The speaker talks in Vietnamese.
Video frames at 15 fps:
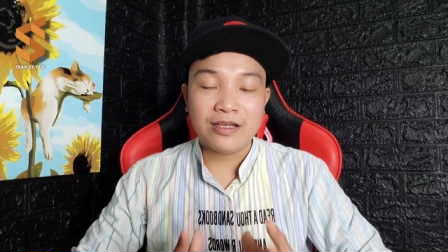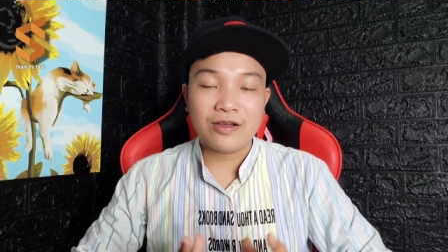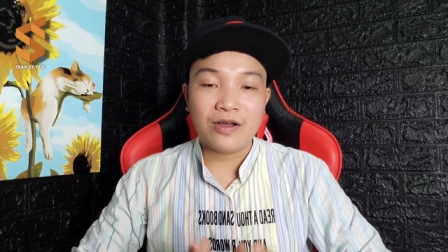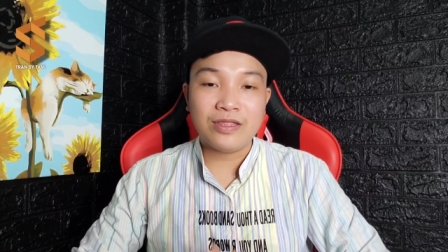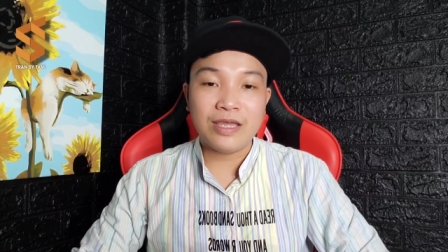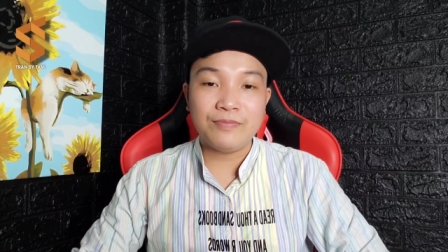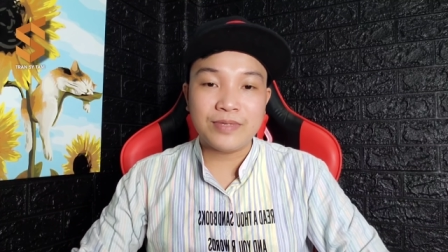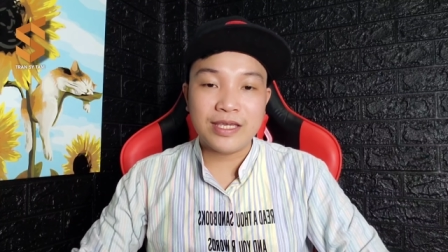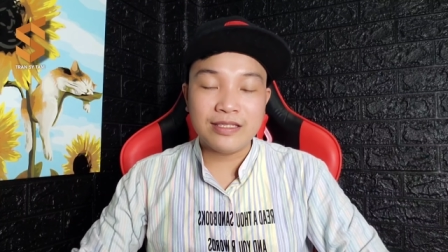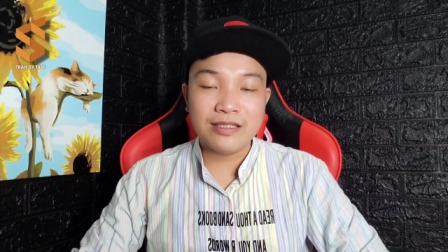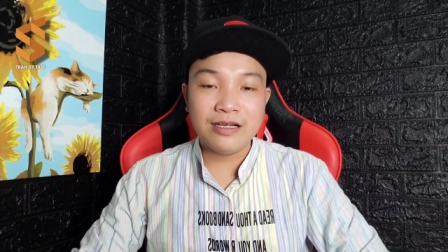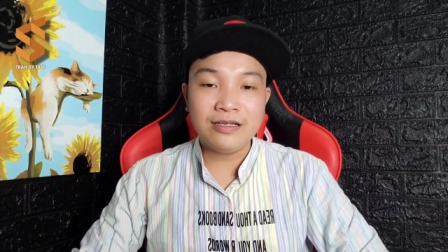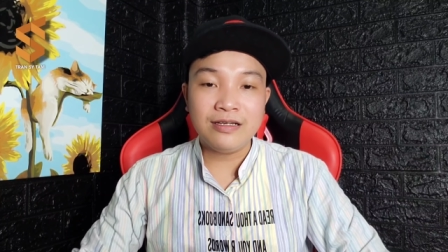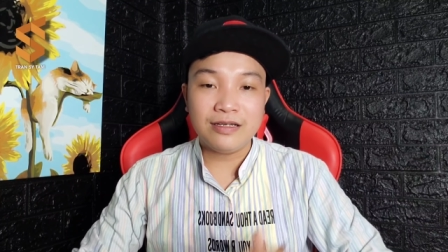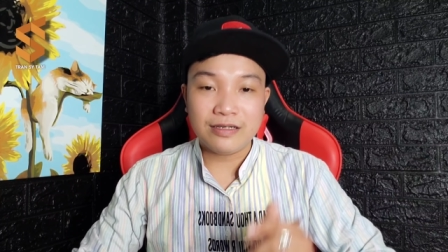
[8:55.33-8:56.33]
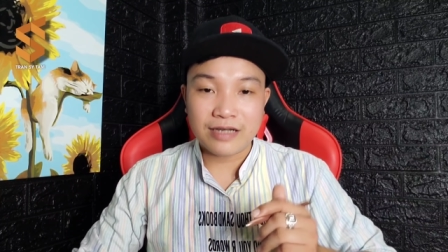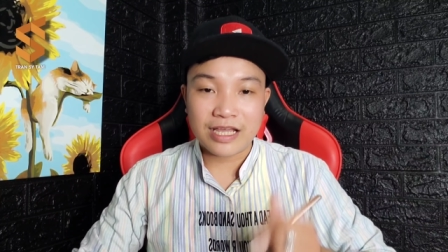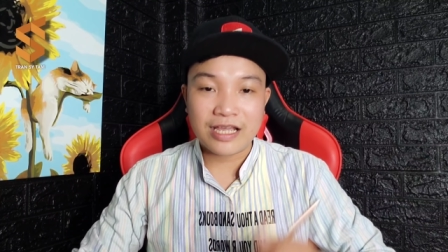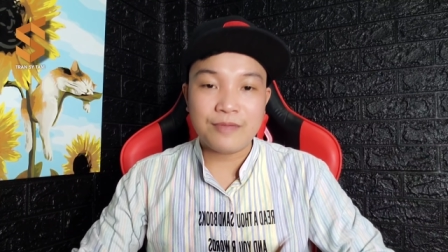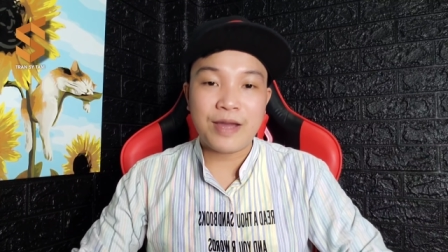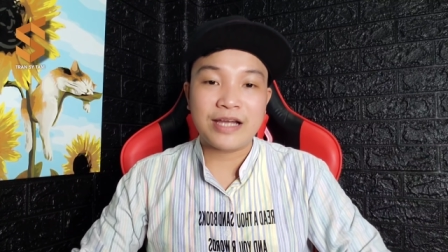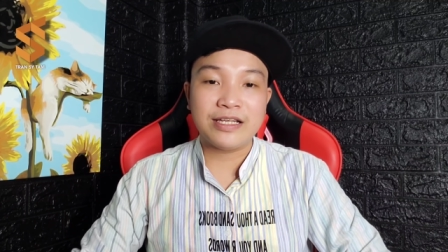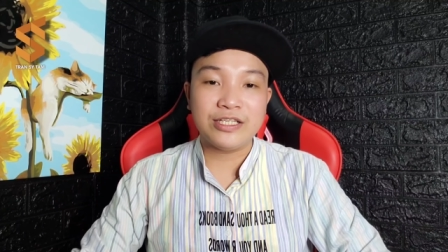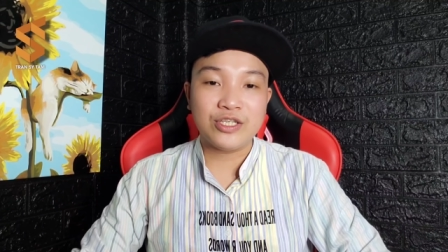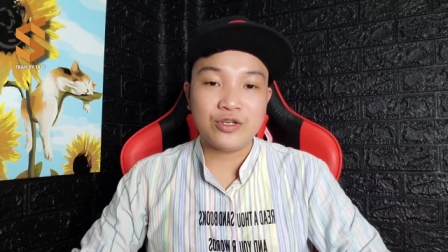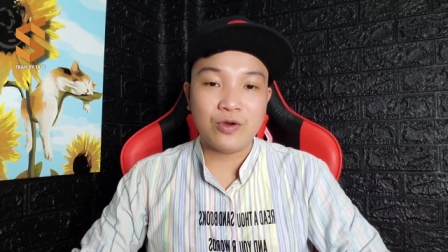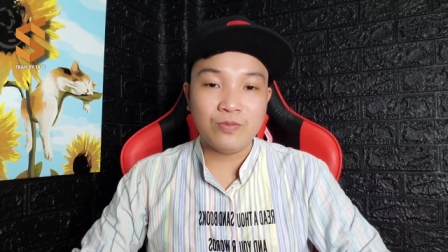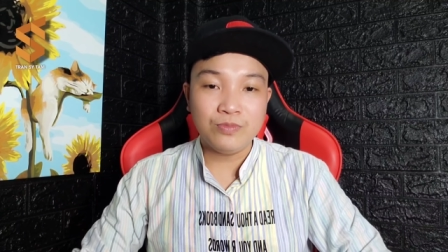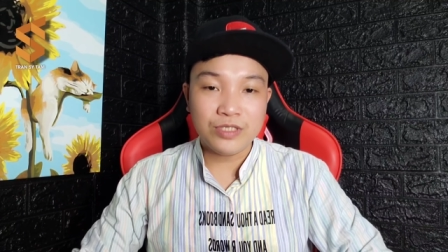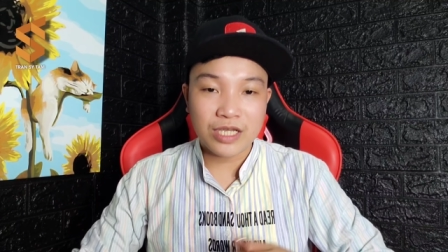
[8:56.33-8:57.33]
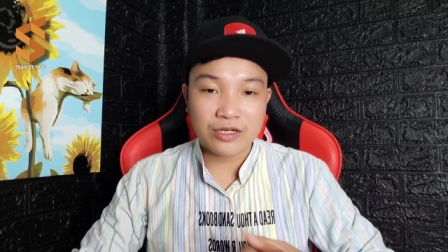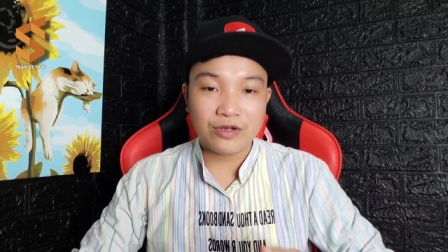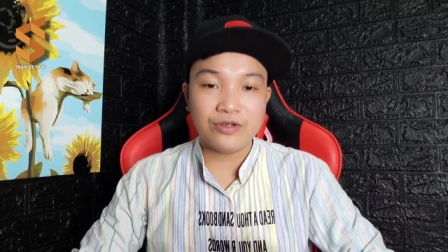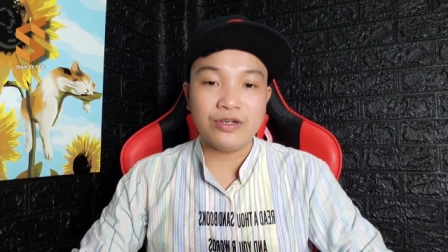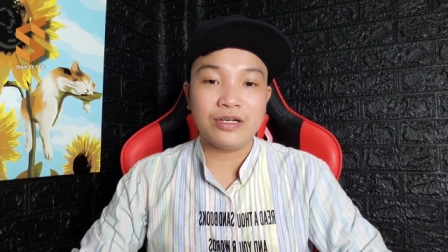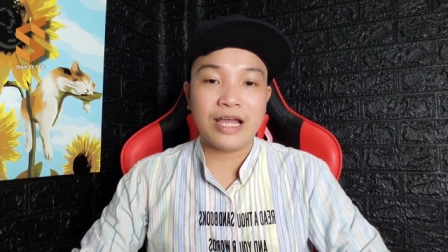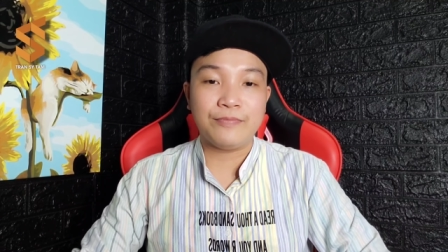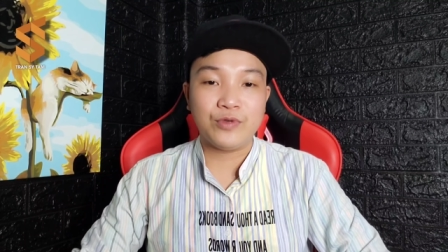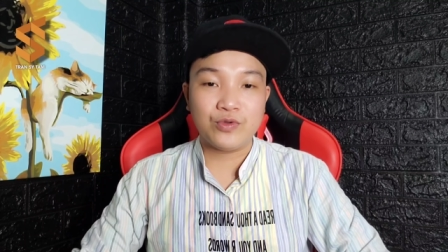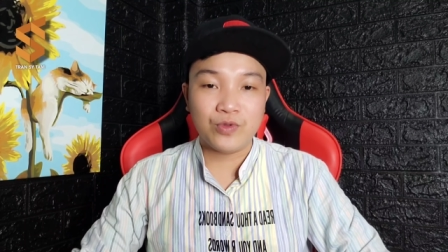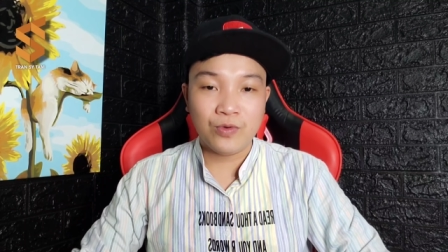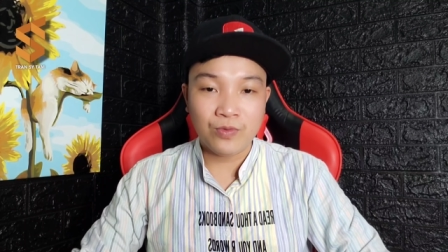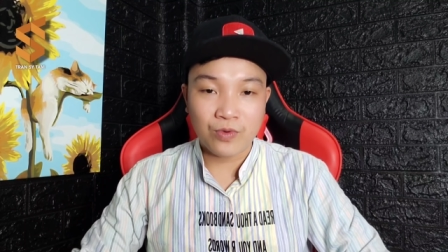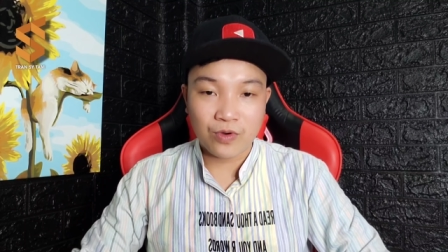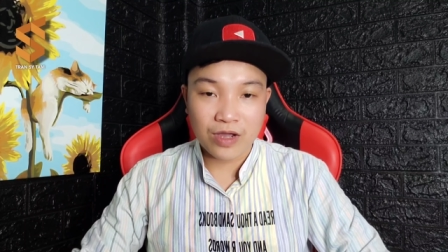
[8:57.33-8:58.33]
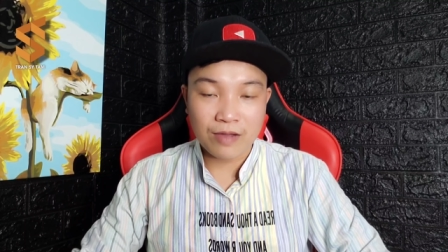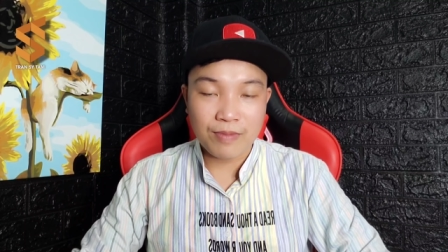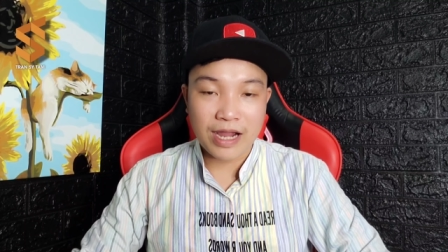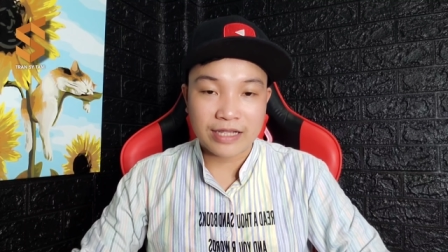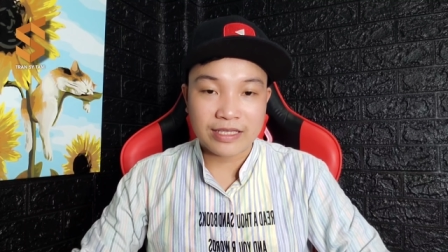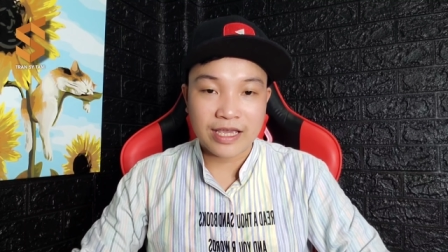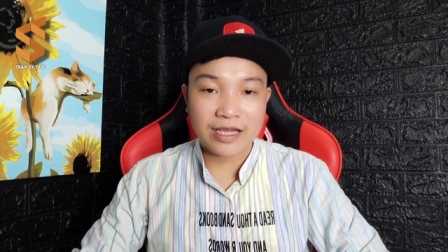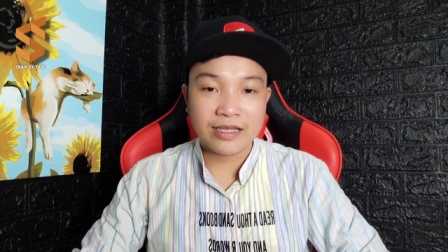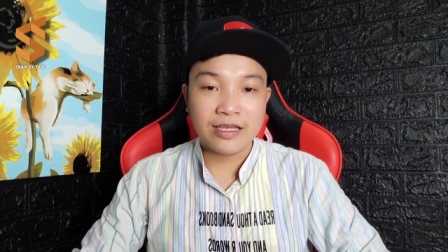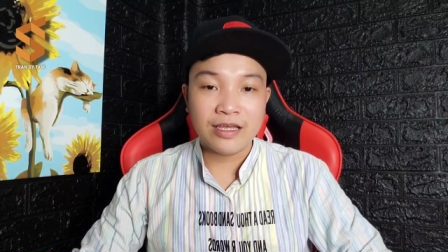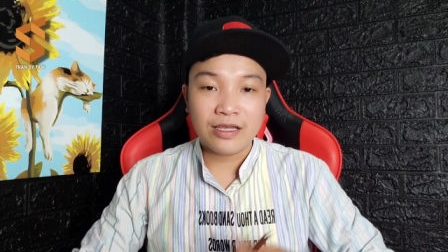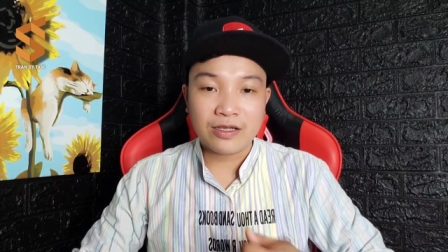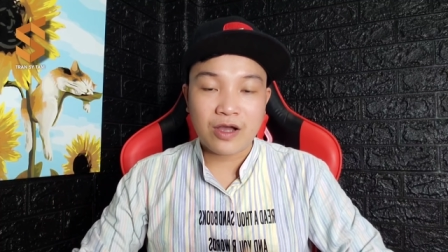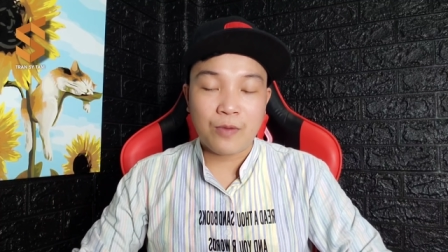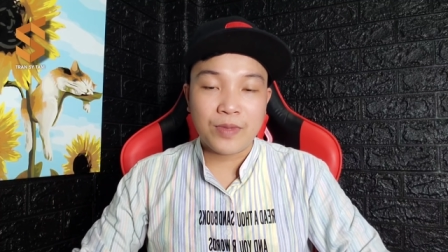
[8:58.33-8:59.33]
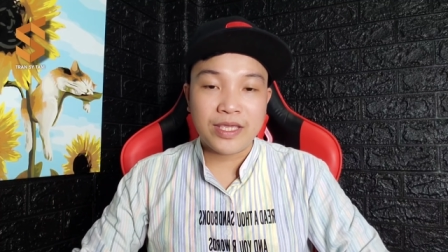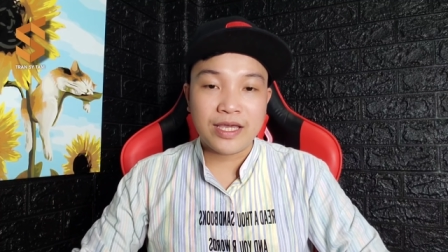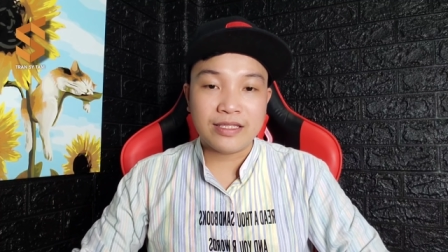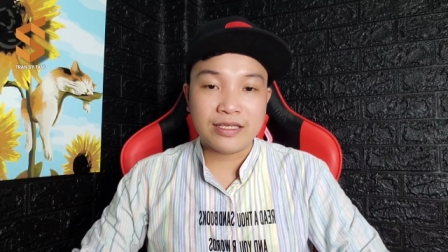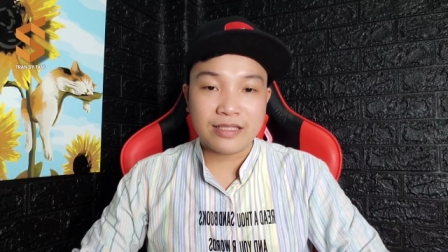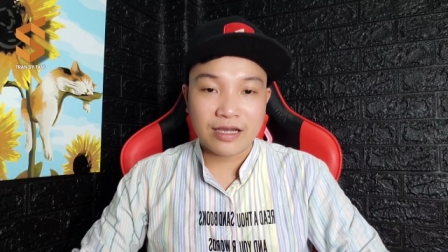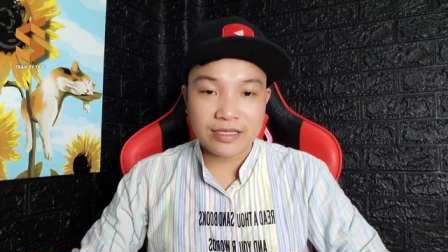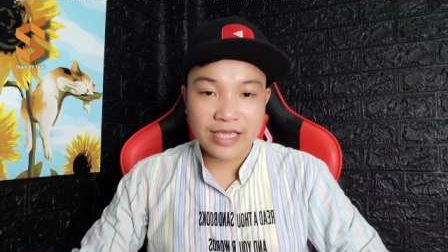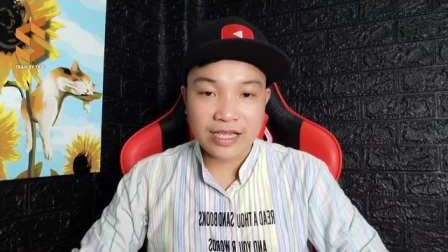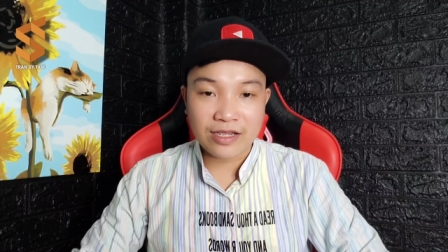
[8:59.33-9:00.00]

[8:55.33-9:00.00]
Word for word: có thêm kiến thức để các bạn đi cho đúng trên con đường làm YouTube của các bạn nha. Còn bây giờ thì thời